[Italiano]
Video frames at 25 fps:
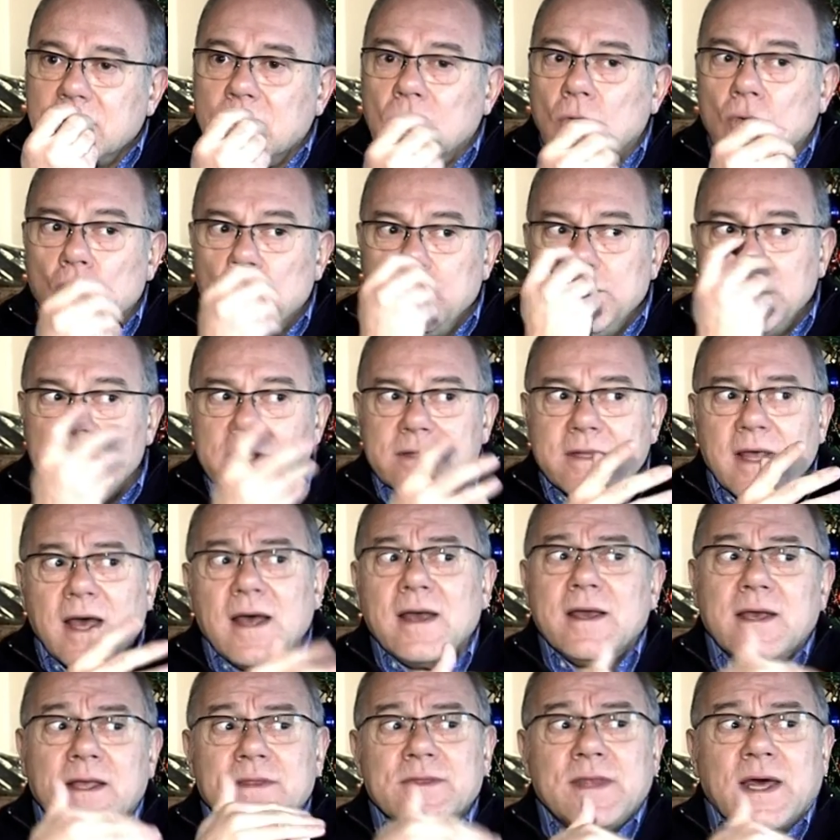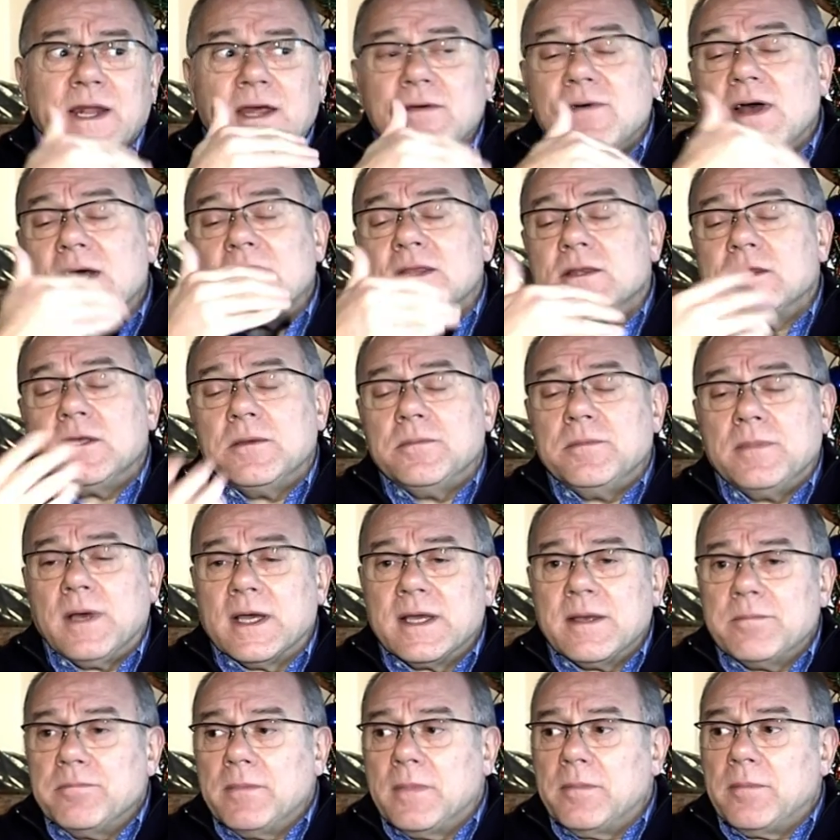Umiltà e andare avanti
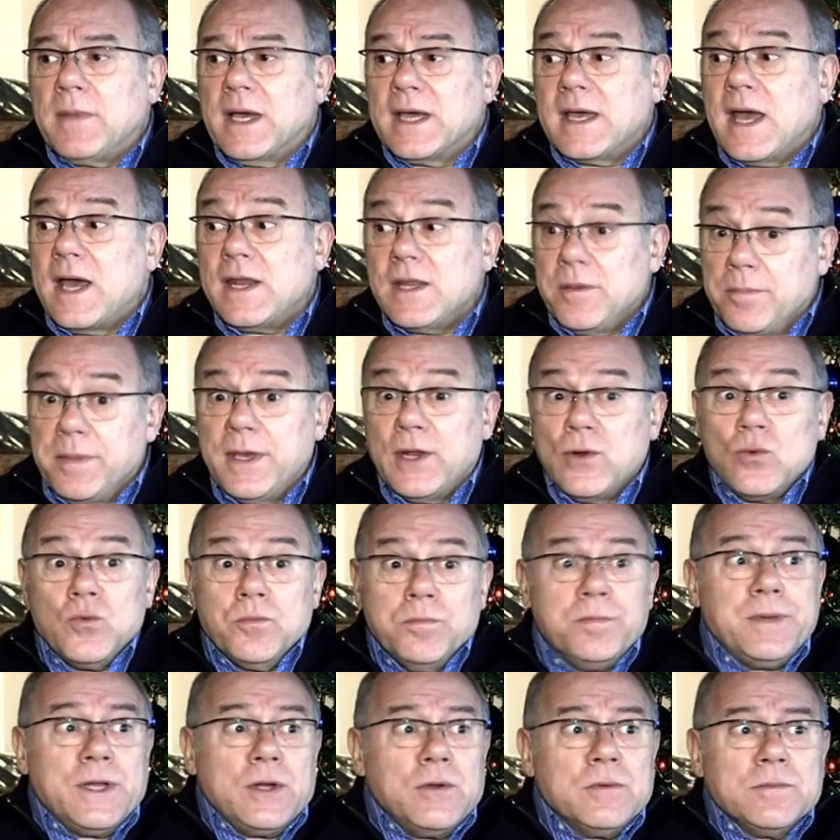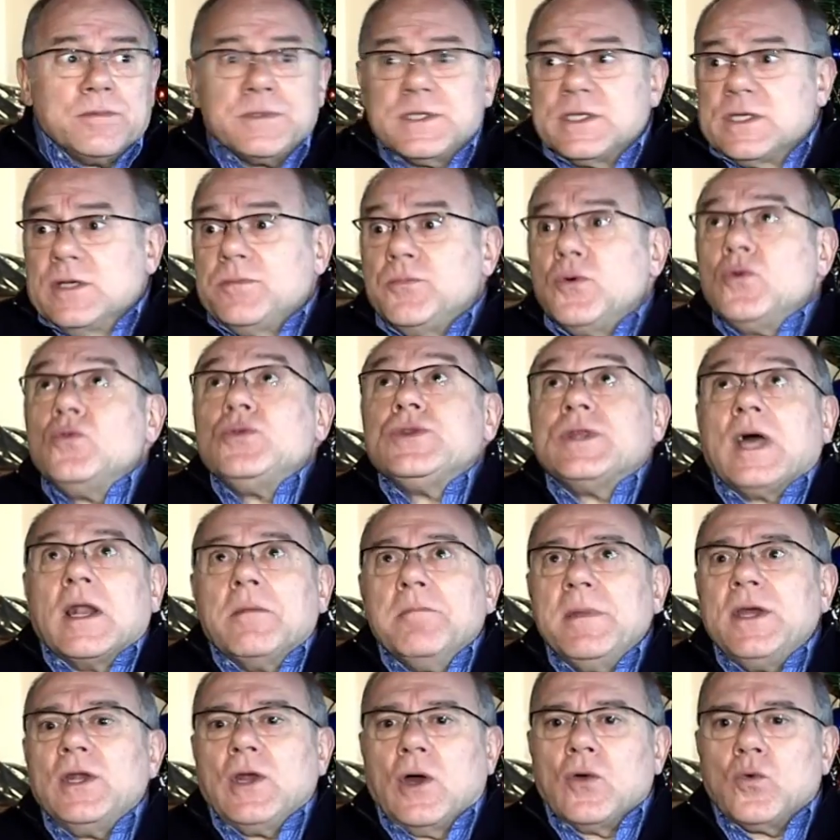magari per un, per un, si punta
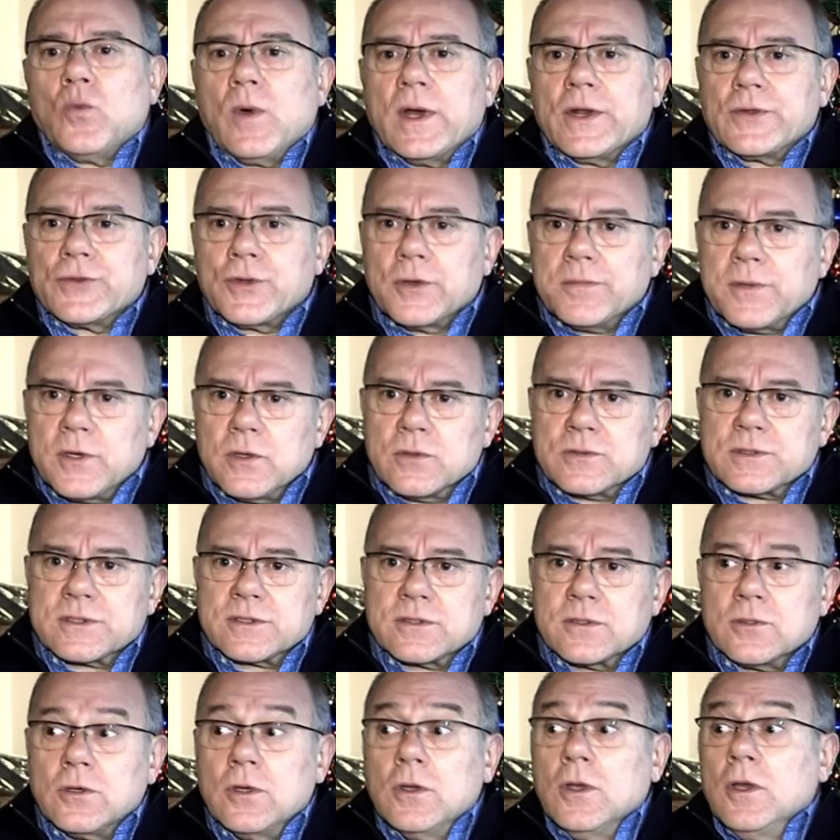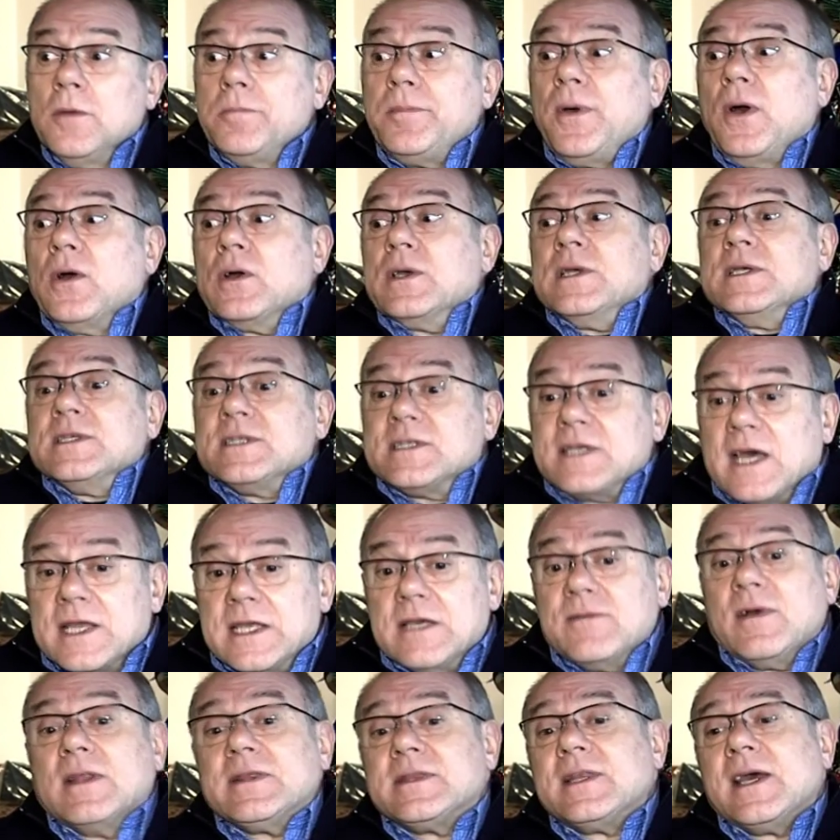almeno a un quarto posto. Poi se
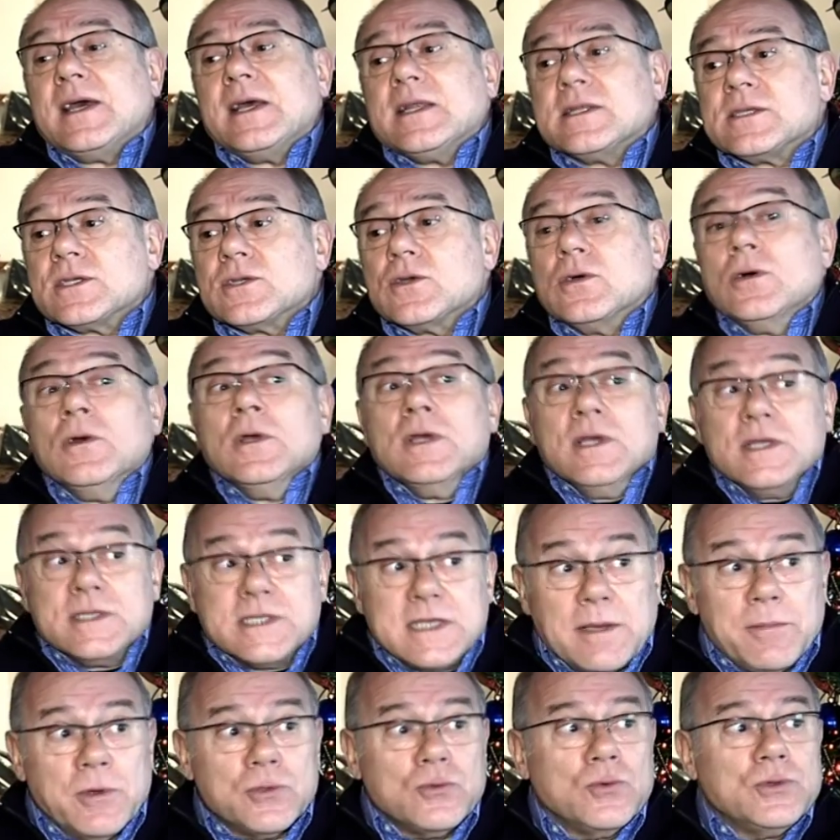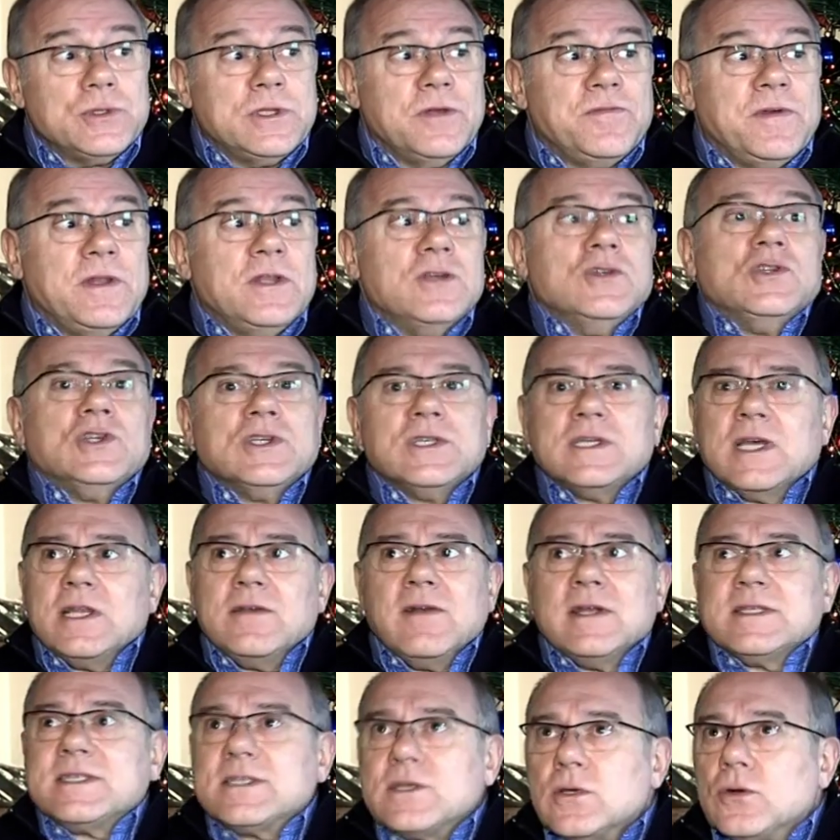arriva il terzo siamo tutti felici, se
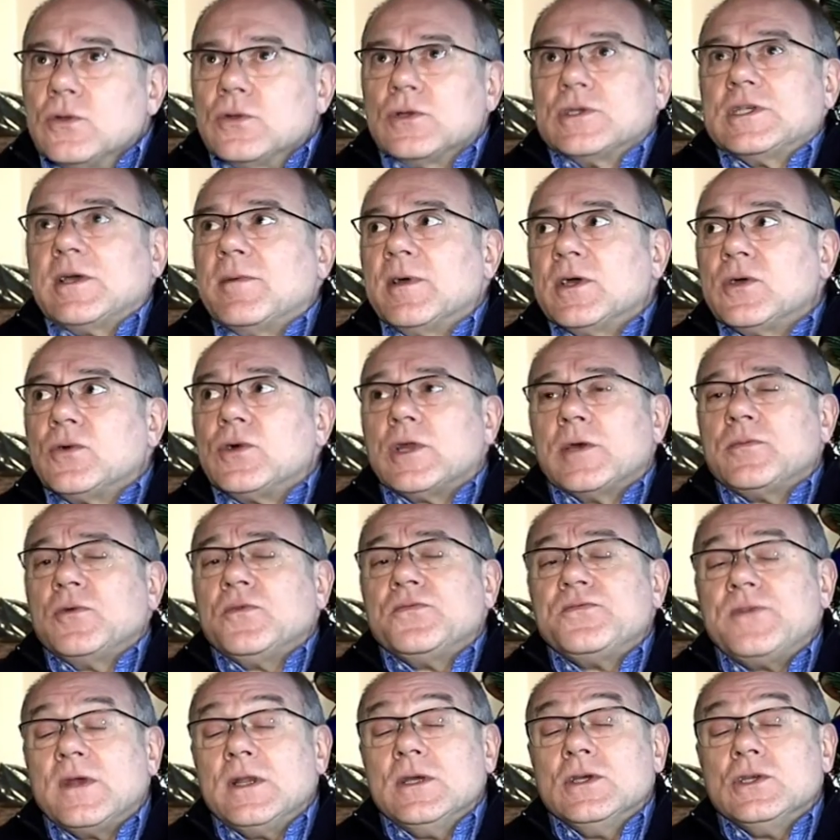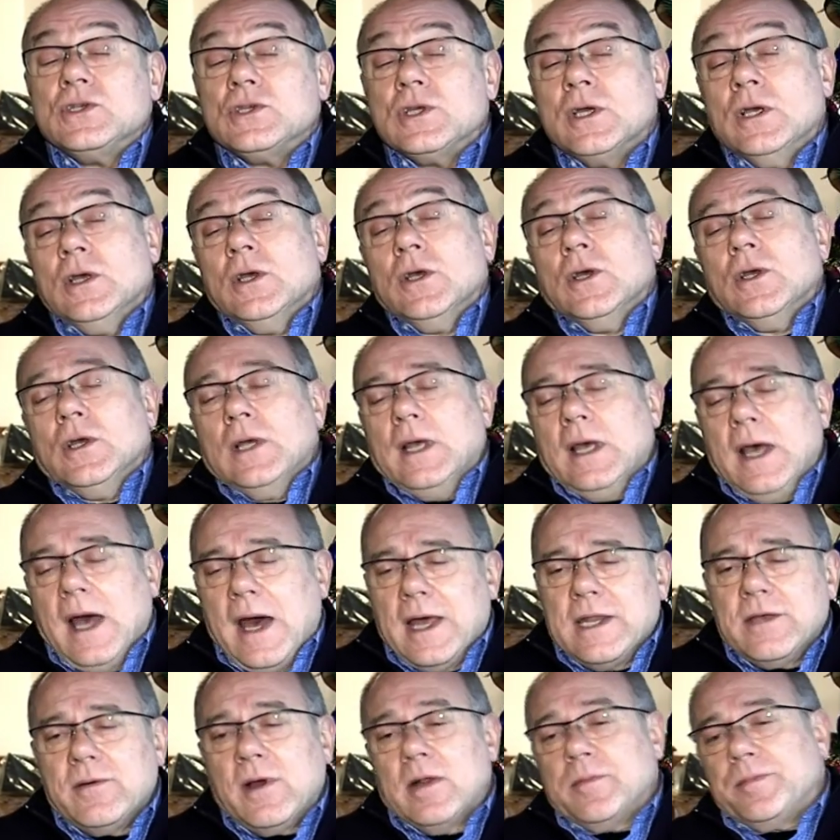arriva il secondo siamo ancora più felici,
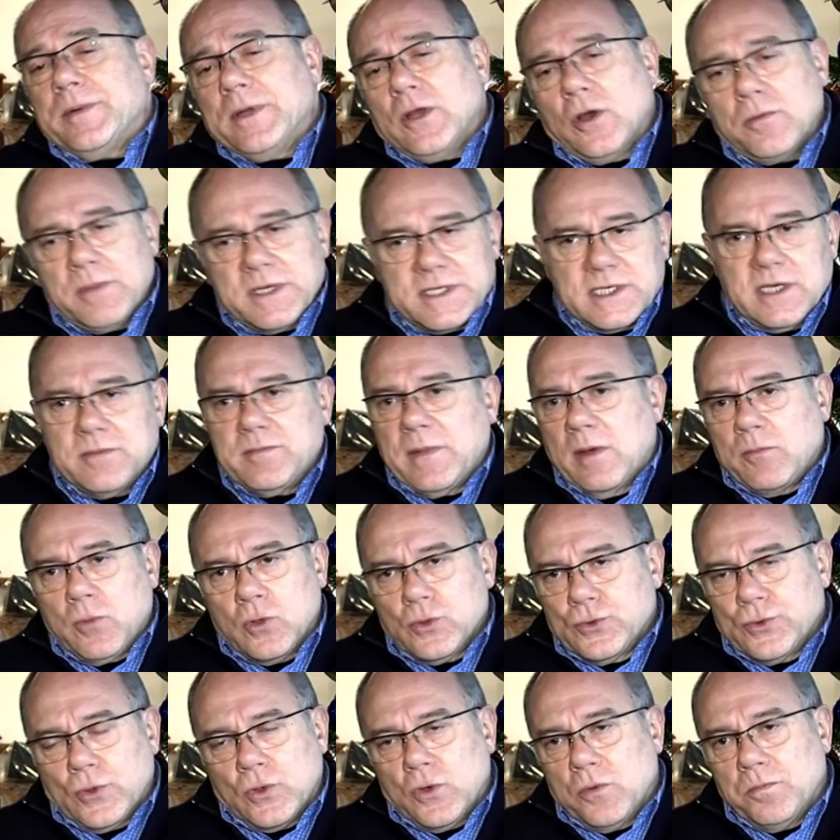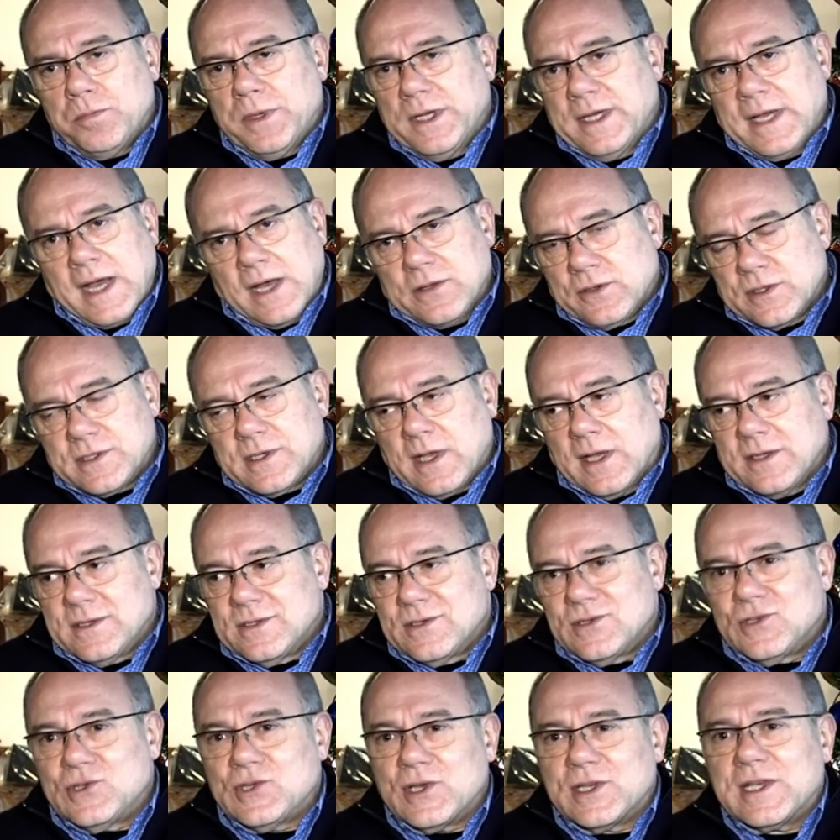arriva il primo mi sembra molto complicato,
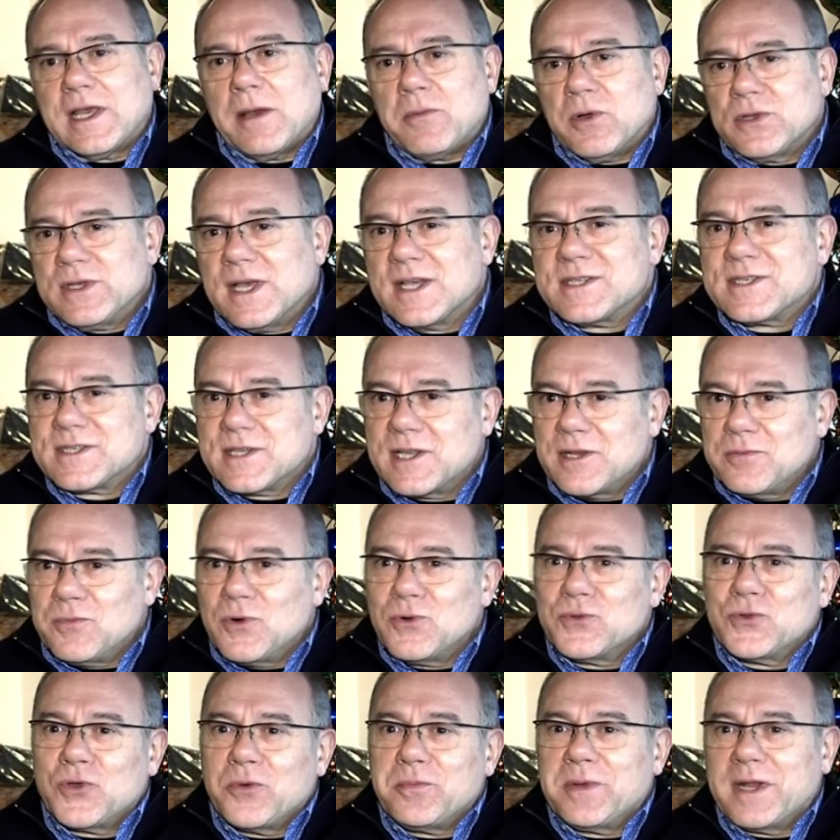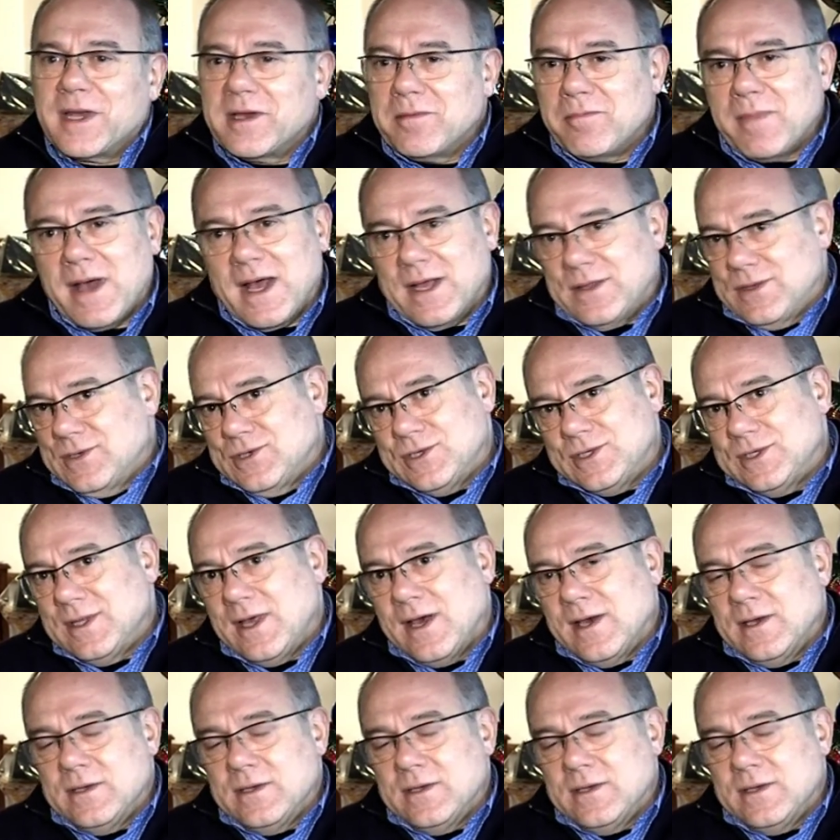cerchiamo di essere molto pragmatici, dai eh,